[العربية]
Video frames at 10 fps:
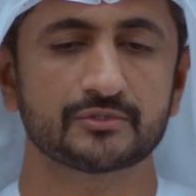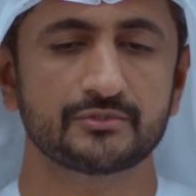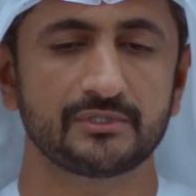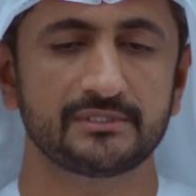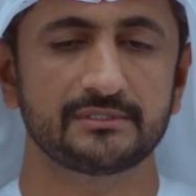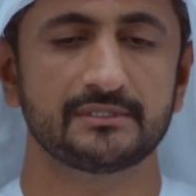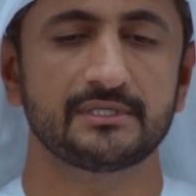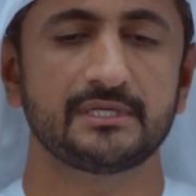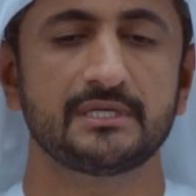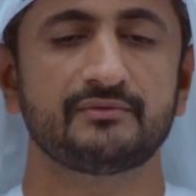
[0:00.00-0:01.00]
السنن
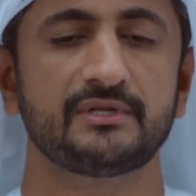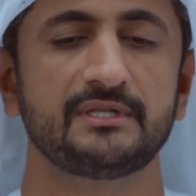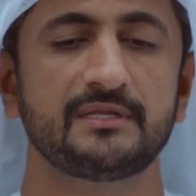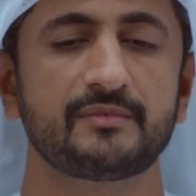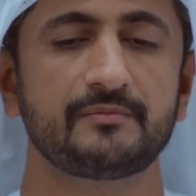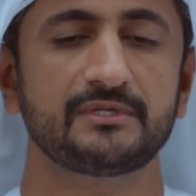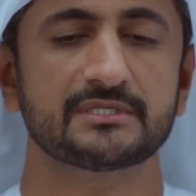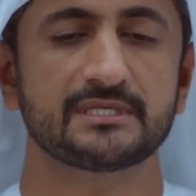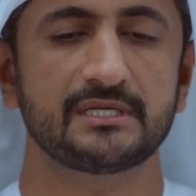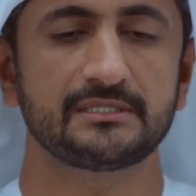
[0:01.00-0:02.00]
فللإمام
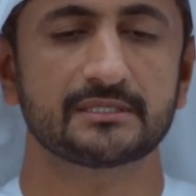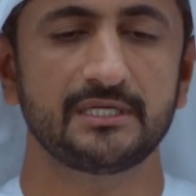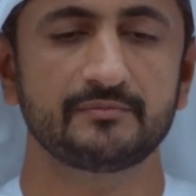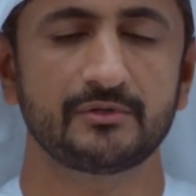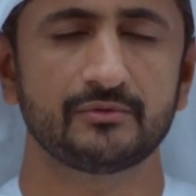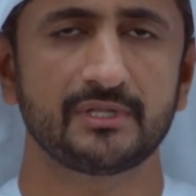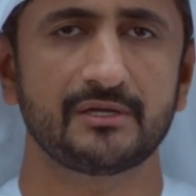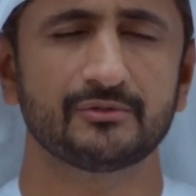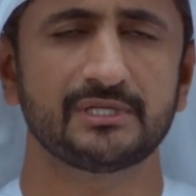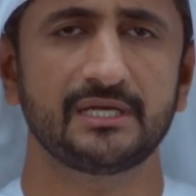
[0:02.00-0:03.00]
النسائي رحمه
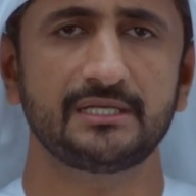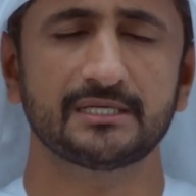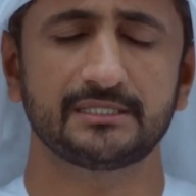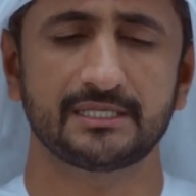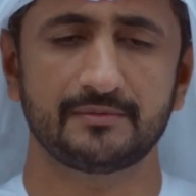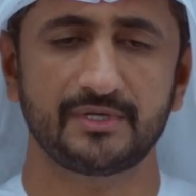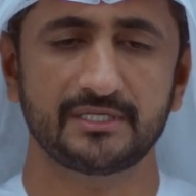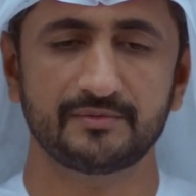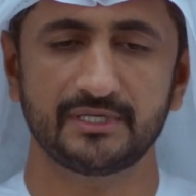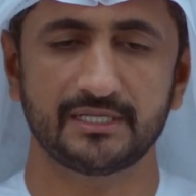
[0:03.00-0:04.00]
الله تعالى
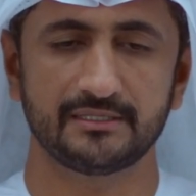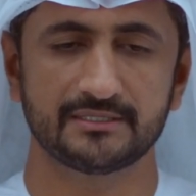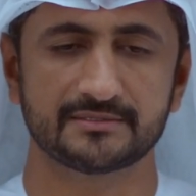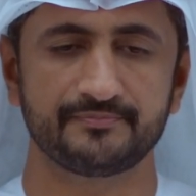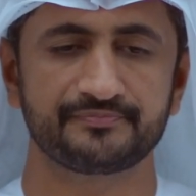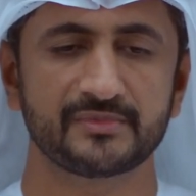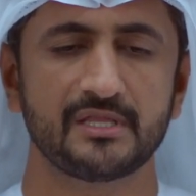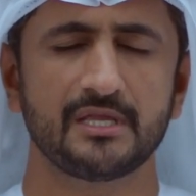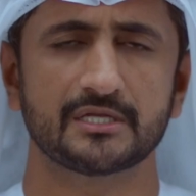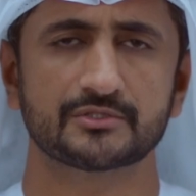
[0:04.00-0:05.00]
كتابان بهذا الاسم
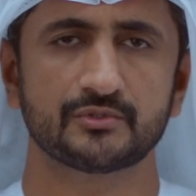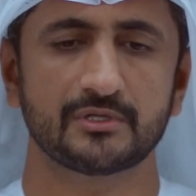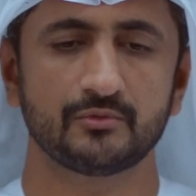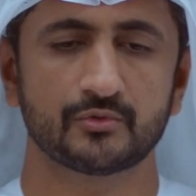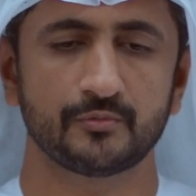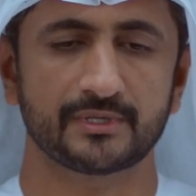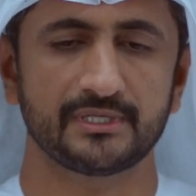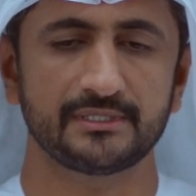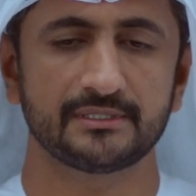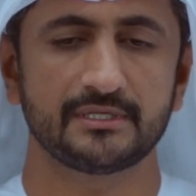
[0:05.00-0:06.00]
السنن
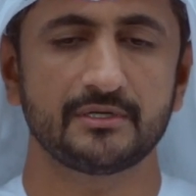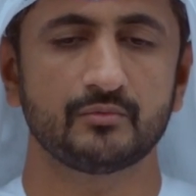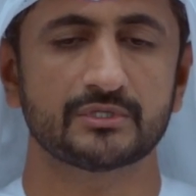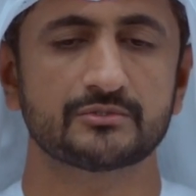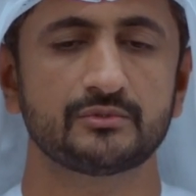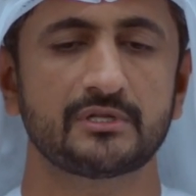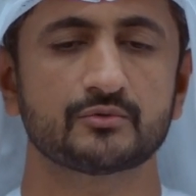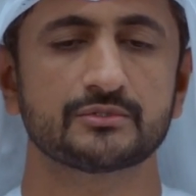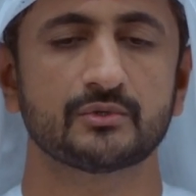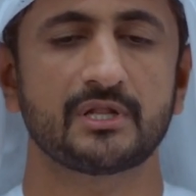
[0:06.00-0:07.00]
الكبرى والسنن
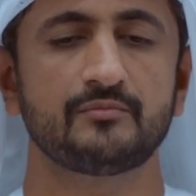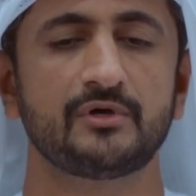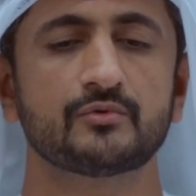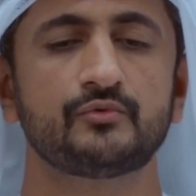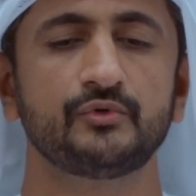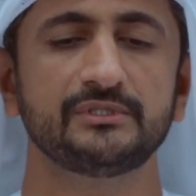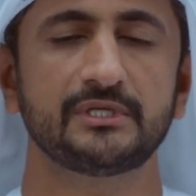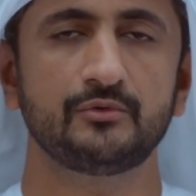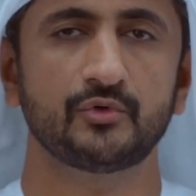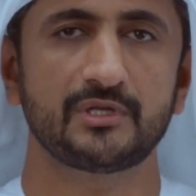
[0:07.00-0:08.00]
الصغرى المعروف عند
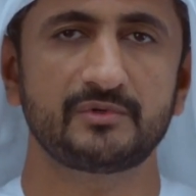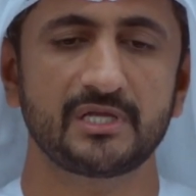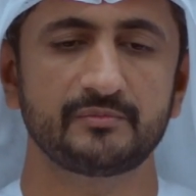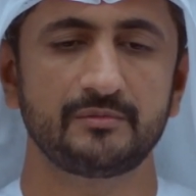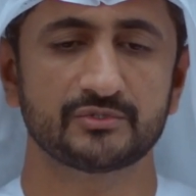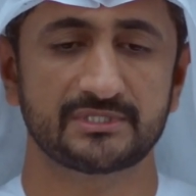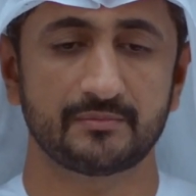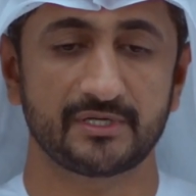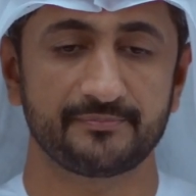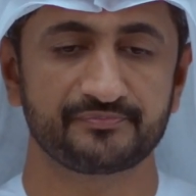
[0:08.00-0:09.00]
العلماء بالمجتبى